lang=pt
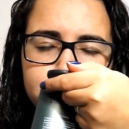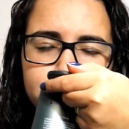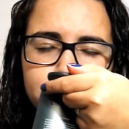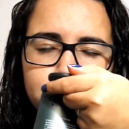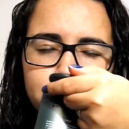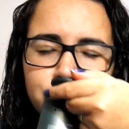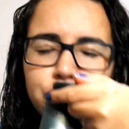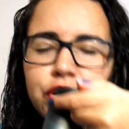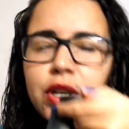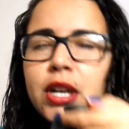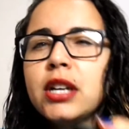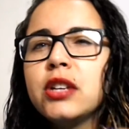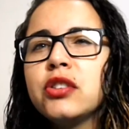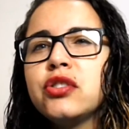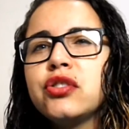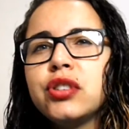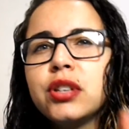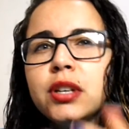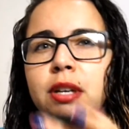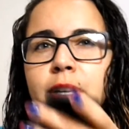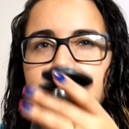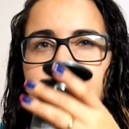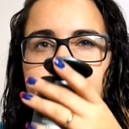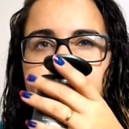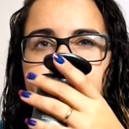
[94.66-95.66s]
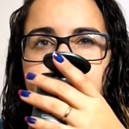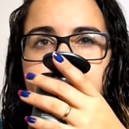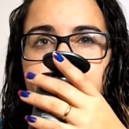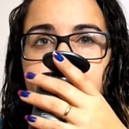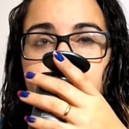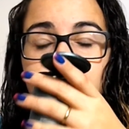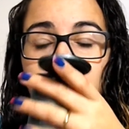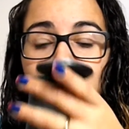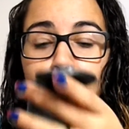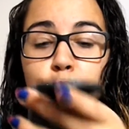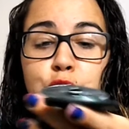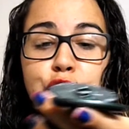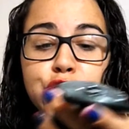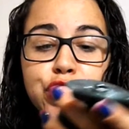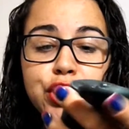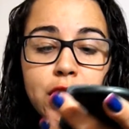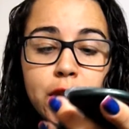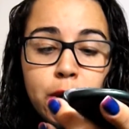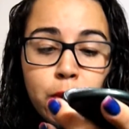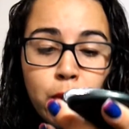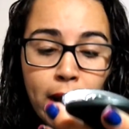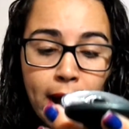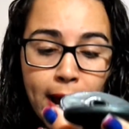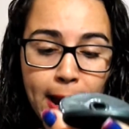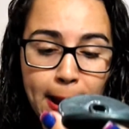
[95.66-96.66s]
Gente, o
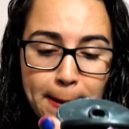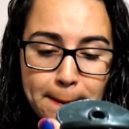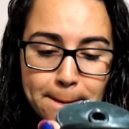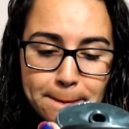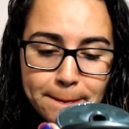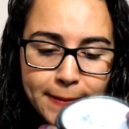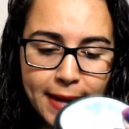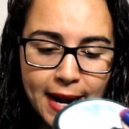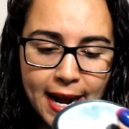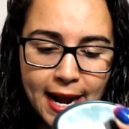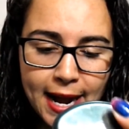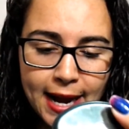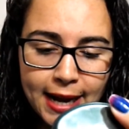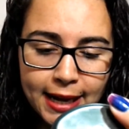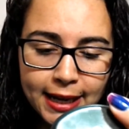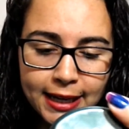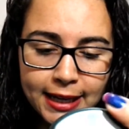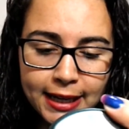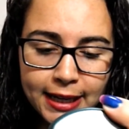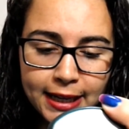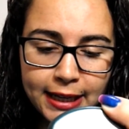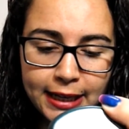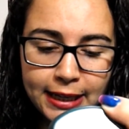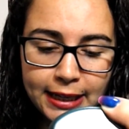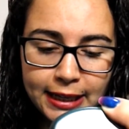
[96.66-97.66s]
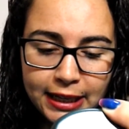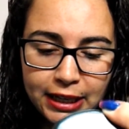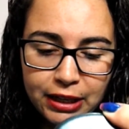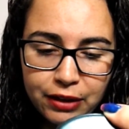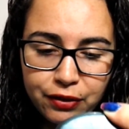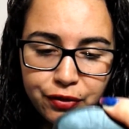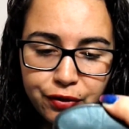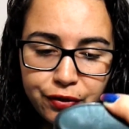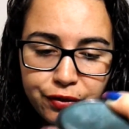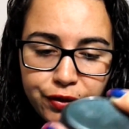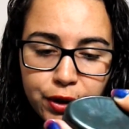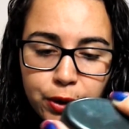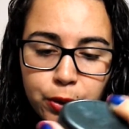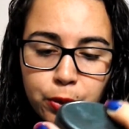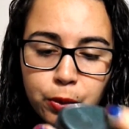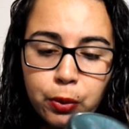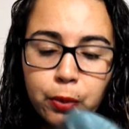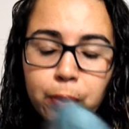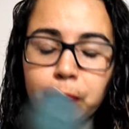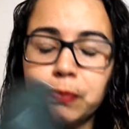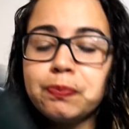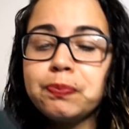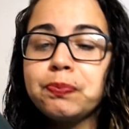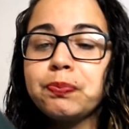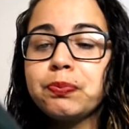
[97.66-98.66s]
cheiro é
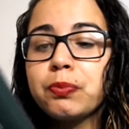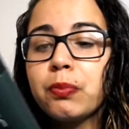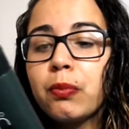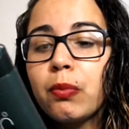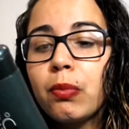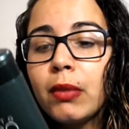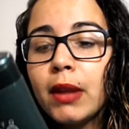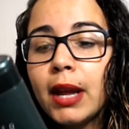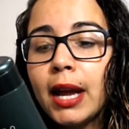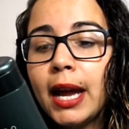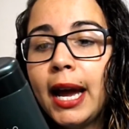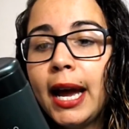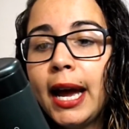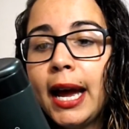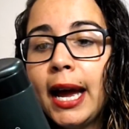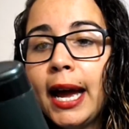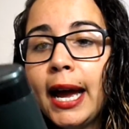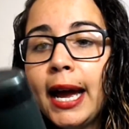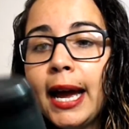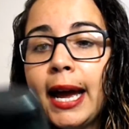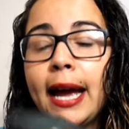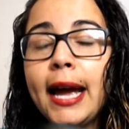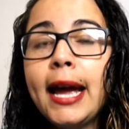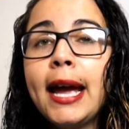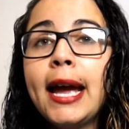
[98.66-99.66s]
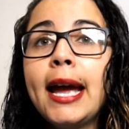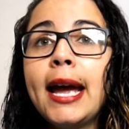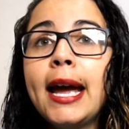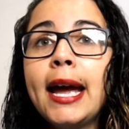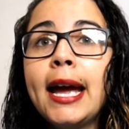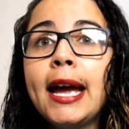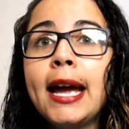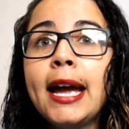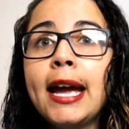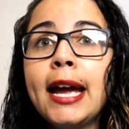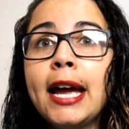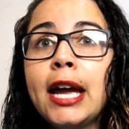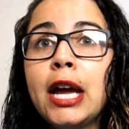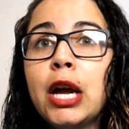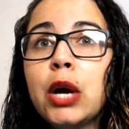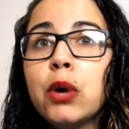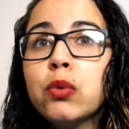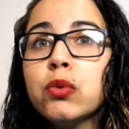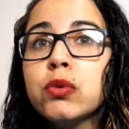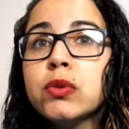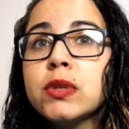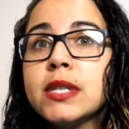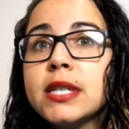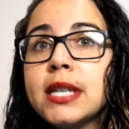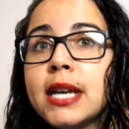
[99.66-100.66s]
magnífico. É, eu
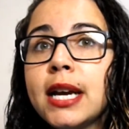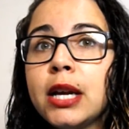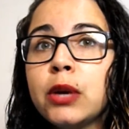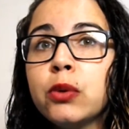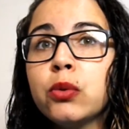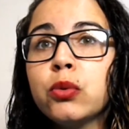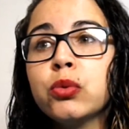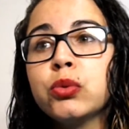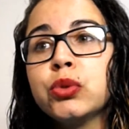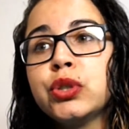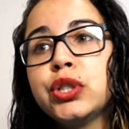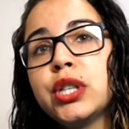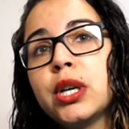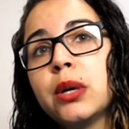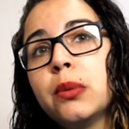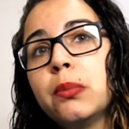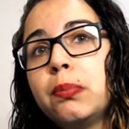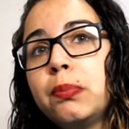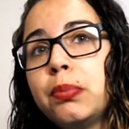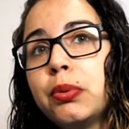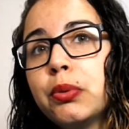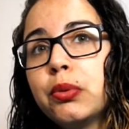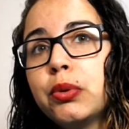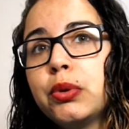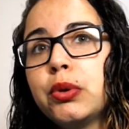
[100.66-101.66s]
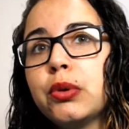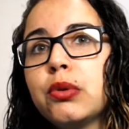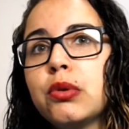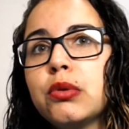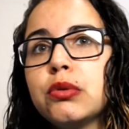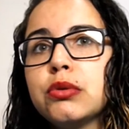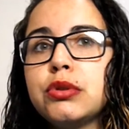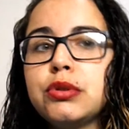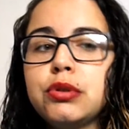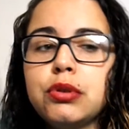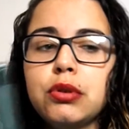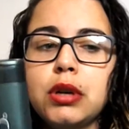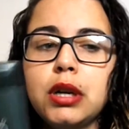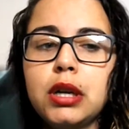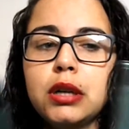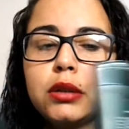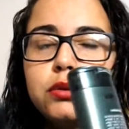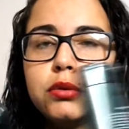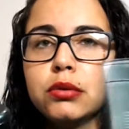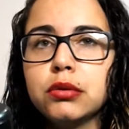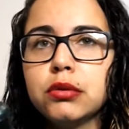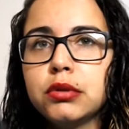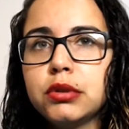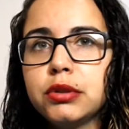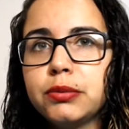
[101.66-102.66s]
usei o shampoo e o
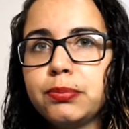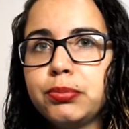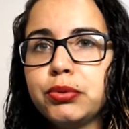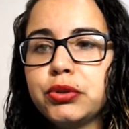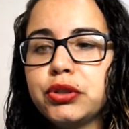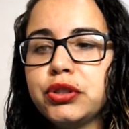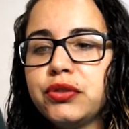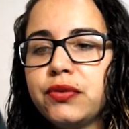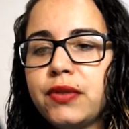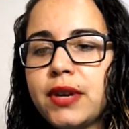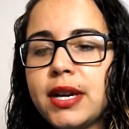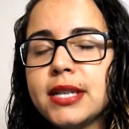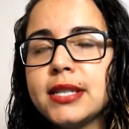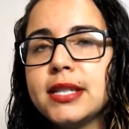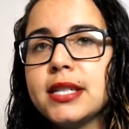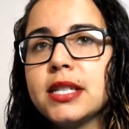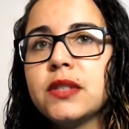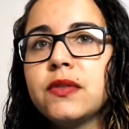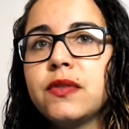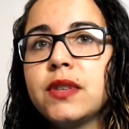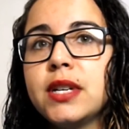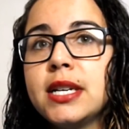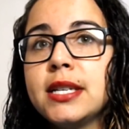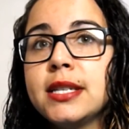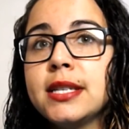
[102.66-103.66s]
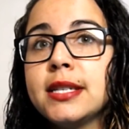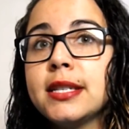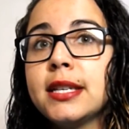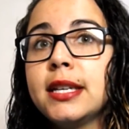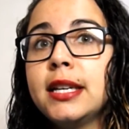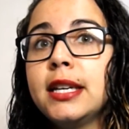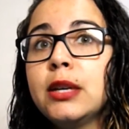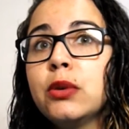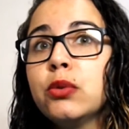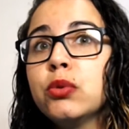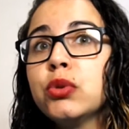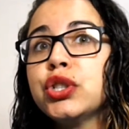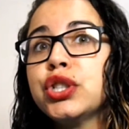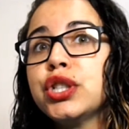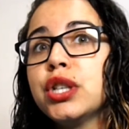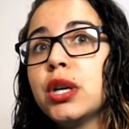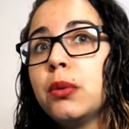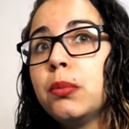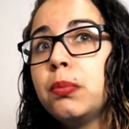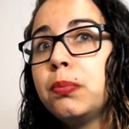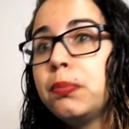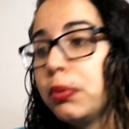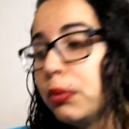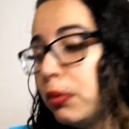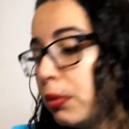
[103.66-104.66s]
condicionador por diversas vezes e o
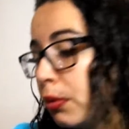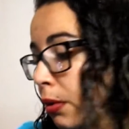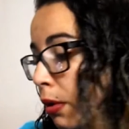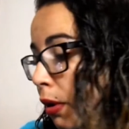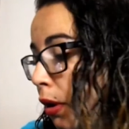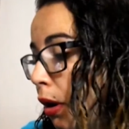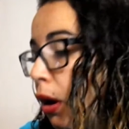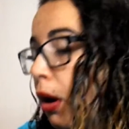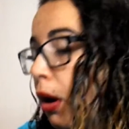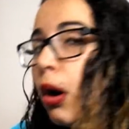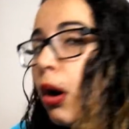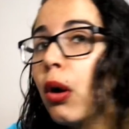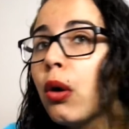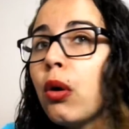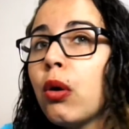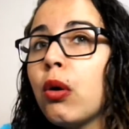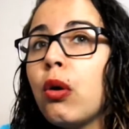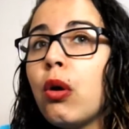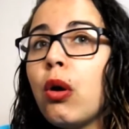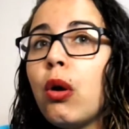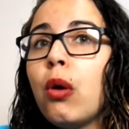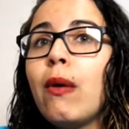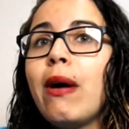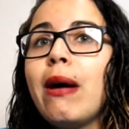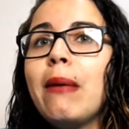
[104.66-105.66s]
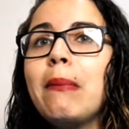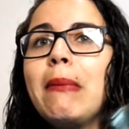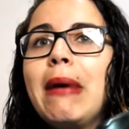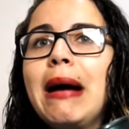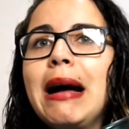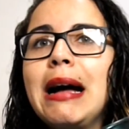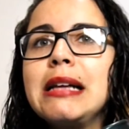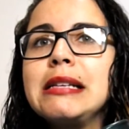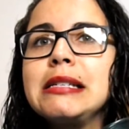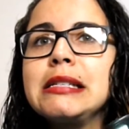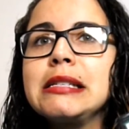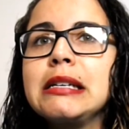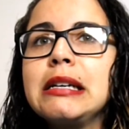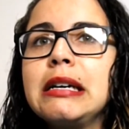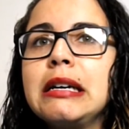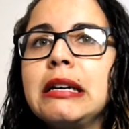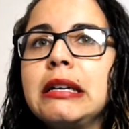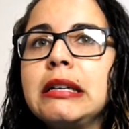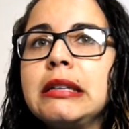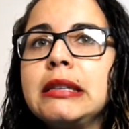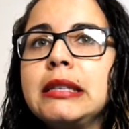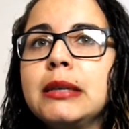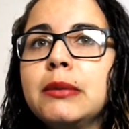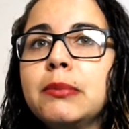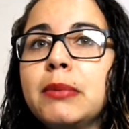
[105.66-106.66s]
shampoo com a
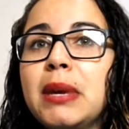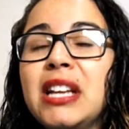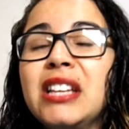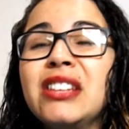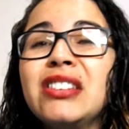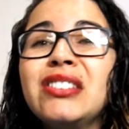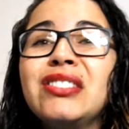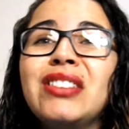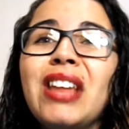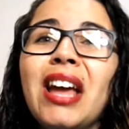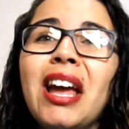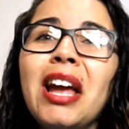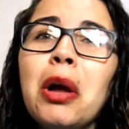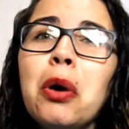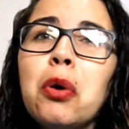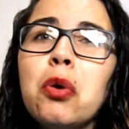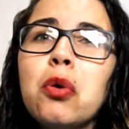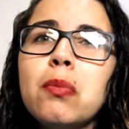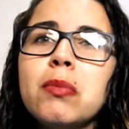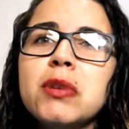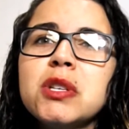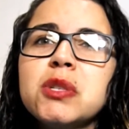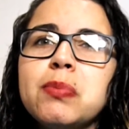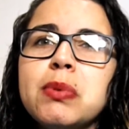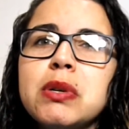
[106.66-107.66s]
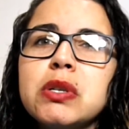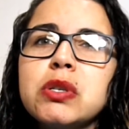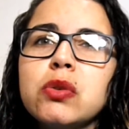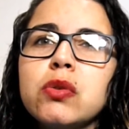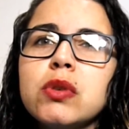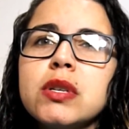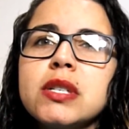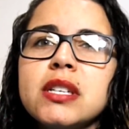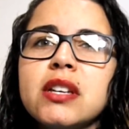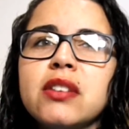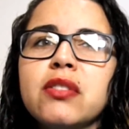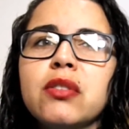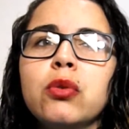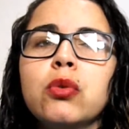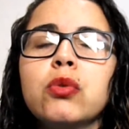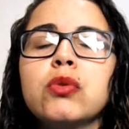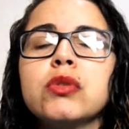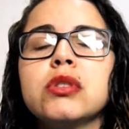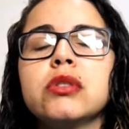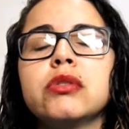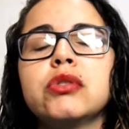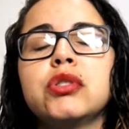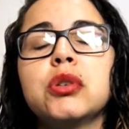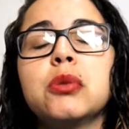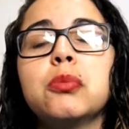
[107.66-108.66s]
máscara também. Tem algumas pessoas que
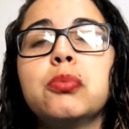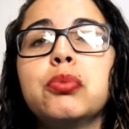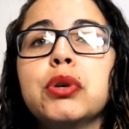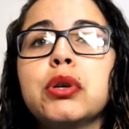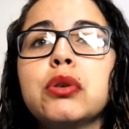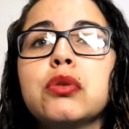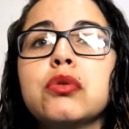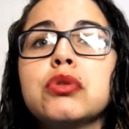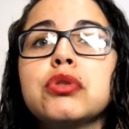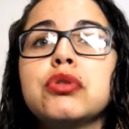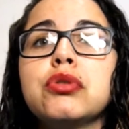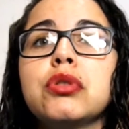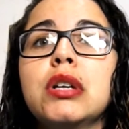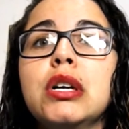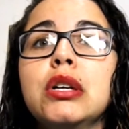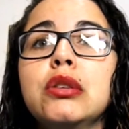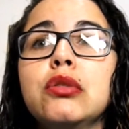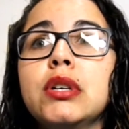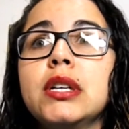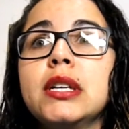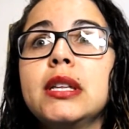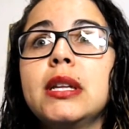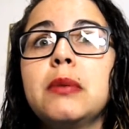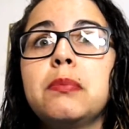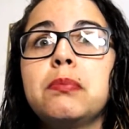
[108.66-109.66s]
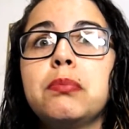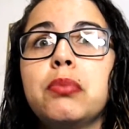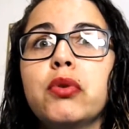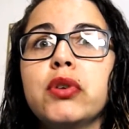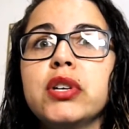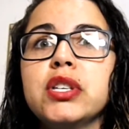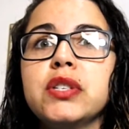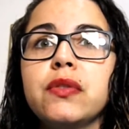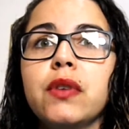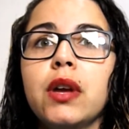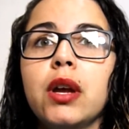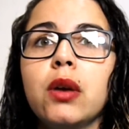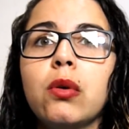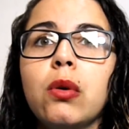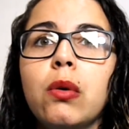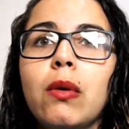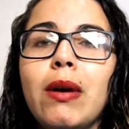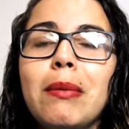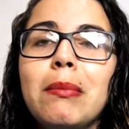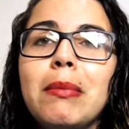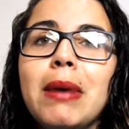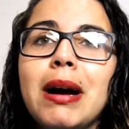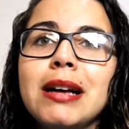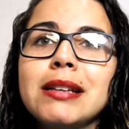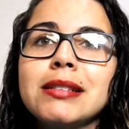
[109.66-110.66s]
usam shampoo e condicionador e depois vem com
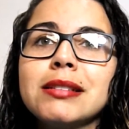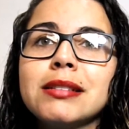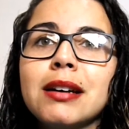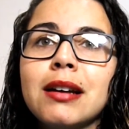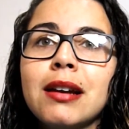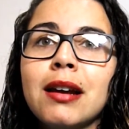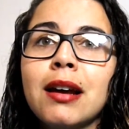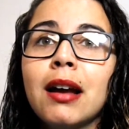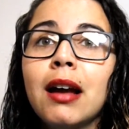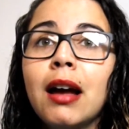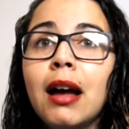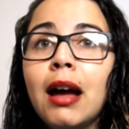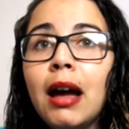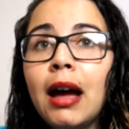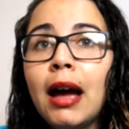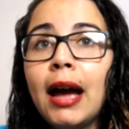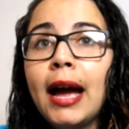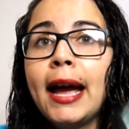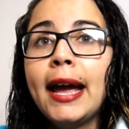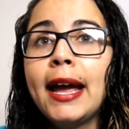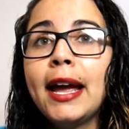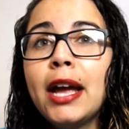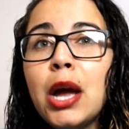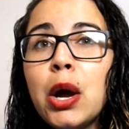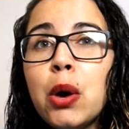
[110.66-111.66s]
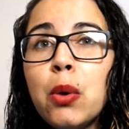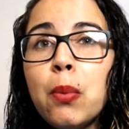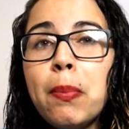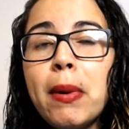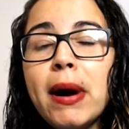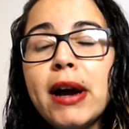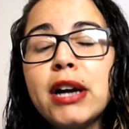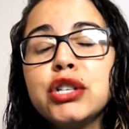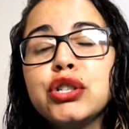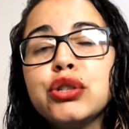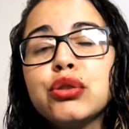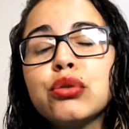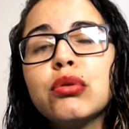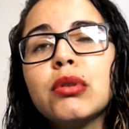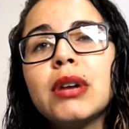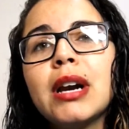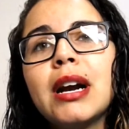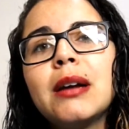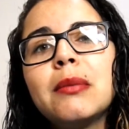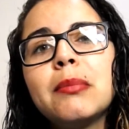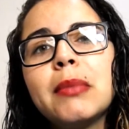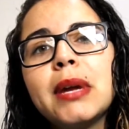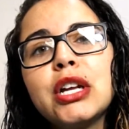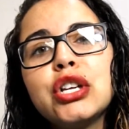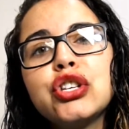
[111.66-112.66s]
a máscara. Eu,
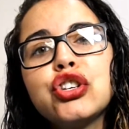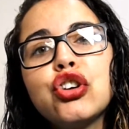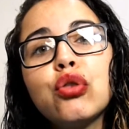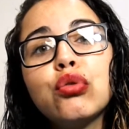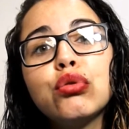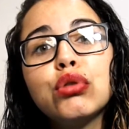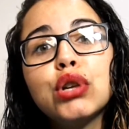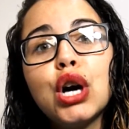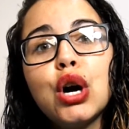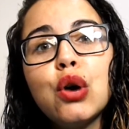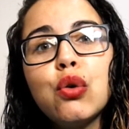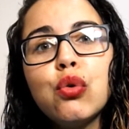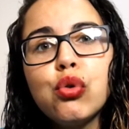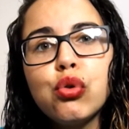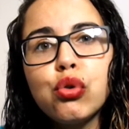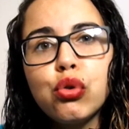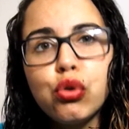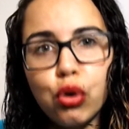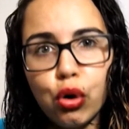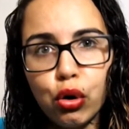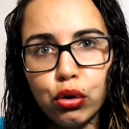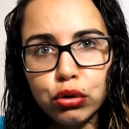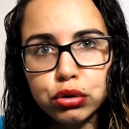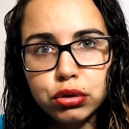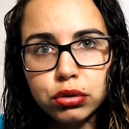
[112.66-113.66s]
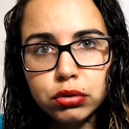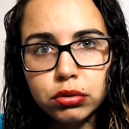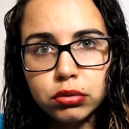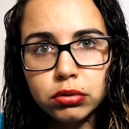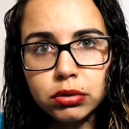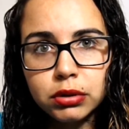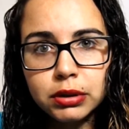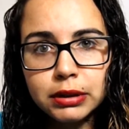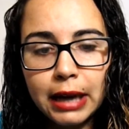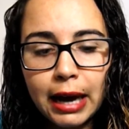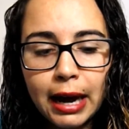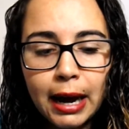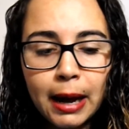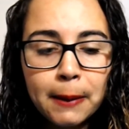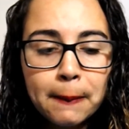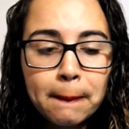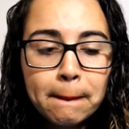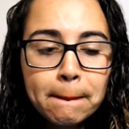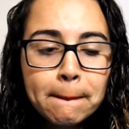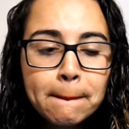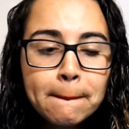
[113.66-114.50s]
particularmente, eu não gosto, tá? Tá?